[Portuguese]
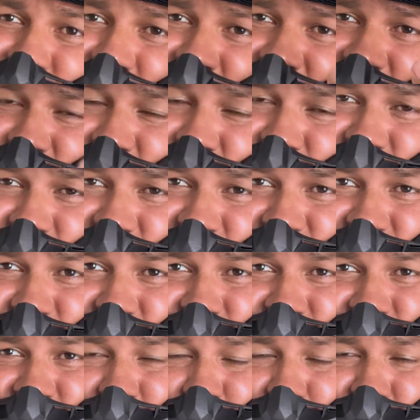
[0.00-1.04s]
A não ser que
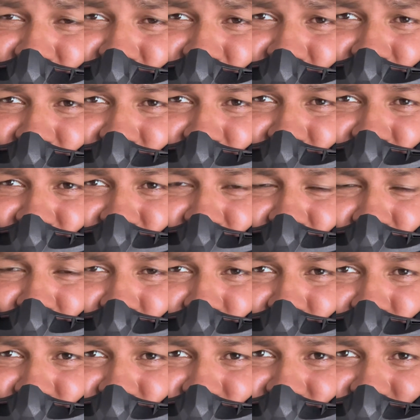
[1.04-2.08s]
você use aqueles
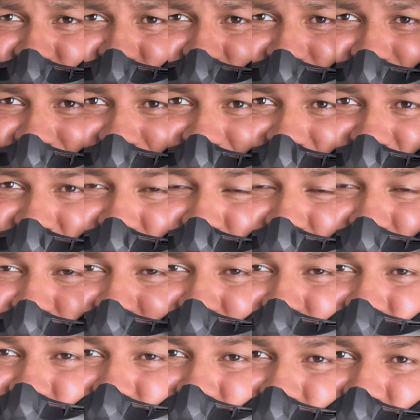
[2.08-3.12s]
óculos que tem a haste
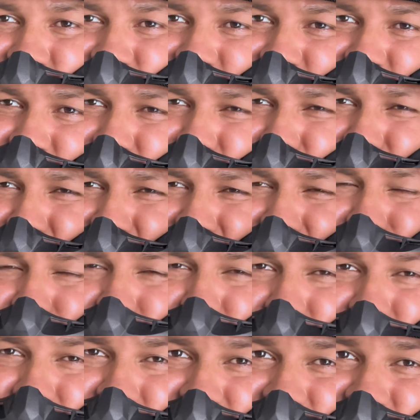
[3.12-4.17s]
fina, bem
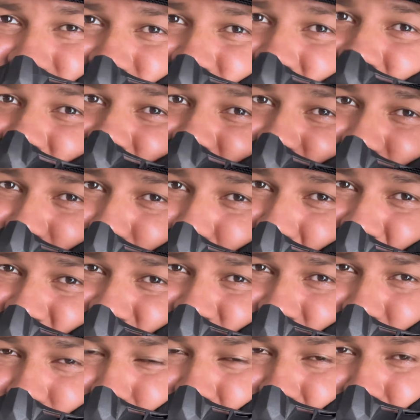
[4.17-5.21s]
molinho, aí dá mais
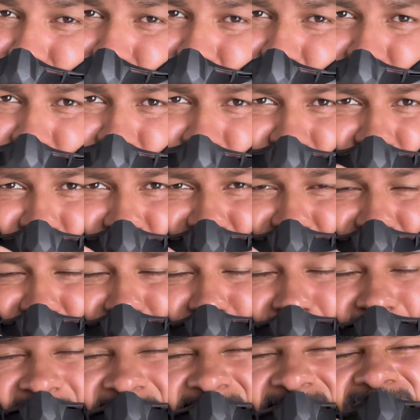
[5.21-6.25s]
trabalho para
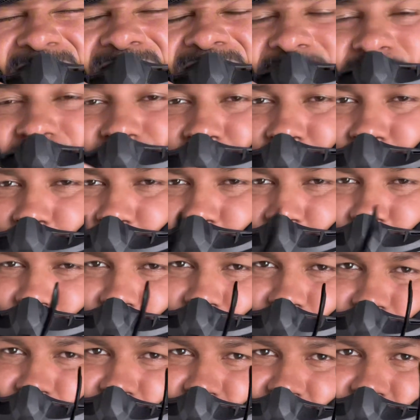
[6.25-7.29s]
colocar.
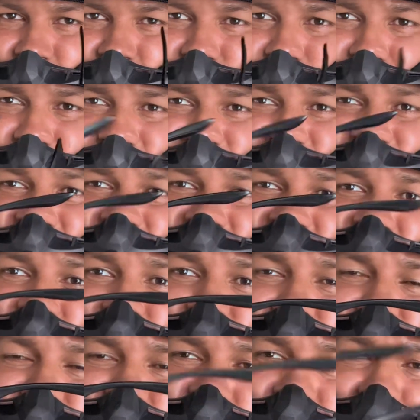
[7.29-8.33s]
Mas se a haste
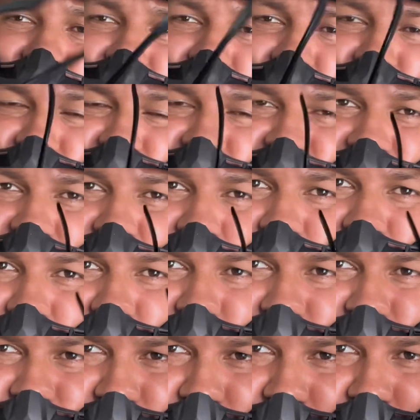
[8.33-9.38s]
do seu óculos for
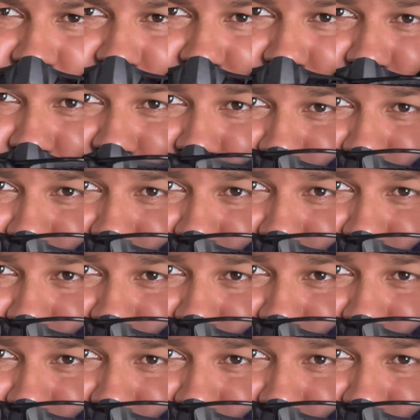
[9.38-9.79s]
grosso, ó.